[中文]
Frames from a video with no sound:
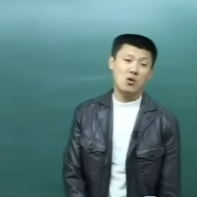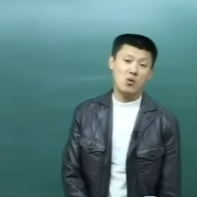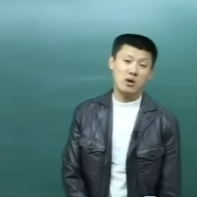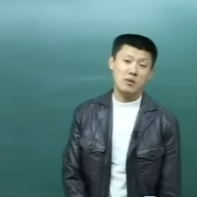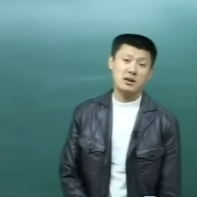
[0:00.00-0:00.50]

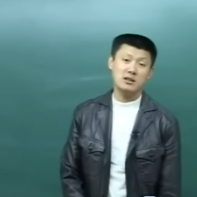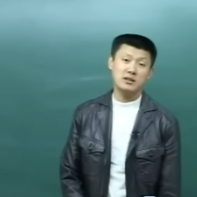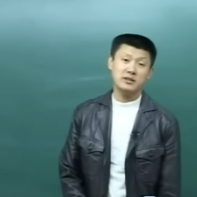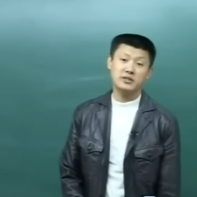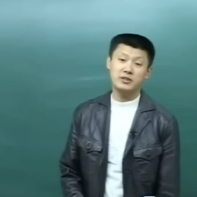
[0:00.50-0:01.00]
毁灭
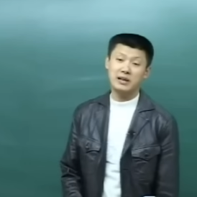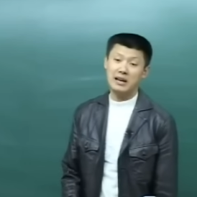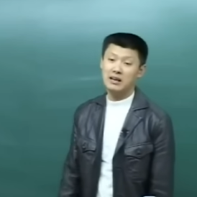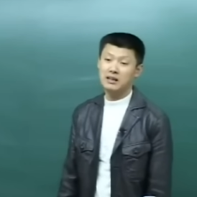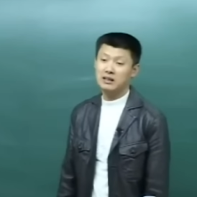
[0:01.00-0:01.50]
性的这十
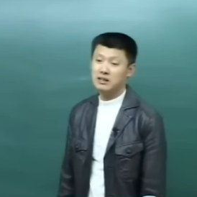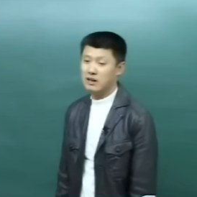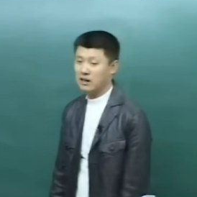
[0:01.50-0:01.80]
年，是